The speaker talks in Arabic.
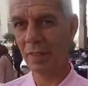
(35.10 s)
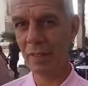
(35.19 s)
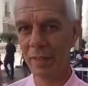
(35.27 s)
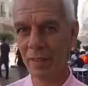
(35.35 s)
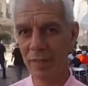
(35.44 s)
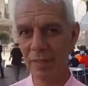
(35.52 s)

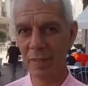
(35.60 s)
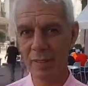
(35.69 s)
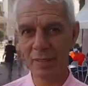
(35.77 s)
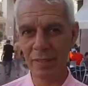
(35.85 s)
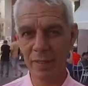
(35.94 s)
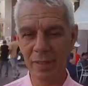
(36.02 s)
الان غادي
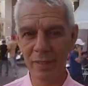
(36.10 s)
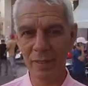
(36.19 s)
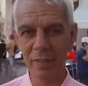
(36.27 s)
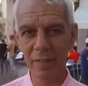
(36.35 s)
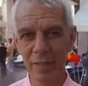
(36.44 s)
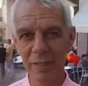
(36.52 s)
نتكلموا
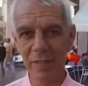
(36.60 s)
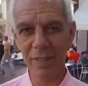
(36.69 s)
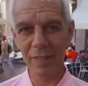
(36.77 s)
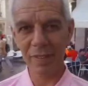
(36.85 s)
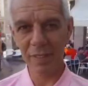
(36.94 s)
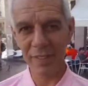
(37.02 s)
مع الحضور
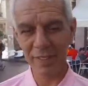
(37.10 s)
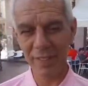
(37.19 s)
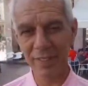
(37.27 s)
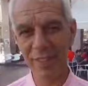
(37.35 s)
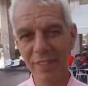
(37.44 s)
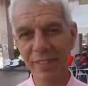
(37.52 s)
ديال المغرب
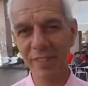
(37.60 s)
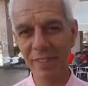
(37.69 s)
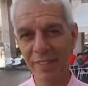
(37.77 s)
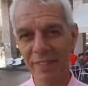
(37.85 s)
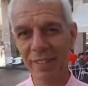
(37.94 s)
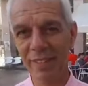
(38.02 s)
فتح الله
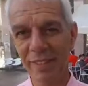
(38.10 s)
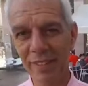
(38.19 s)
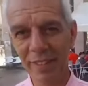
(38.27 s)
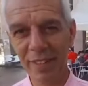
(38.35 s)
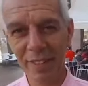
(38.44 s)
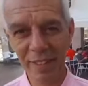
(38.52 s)
مرحبا بك بعدا
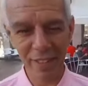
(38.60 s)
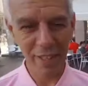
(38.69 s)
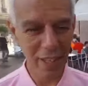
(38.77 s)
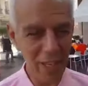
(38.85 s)
في المغرب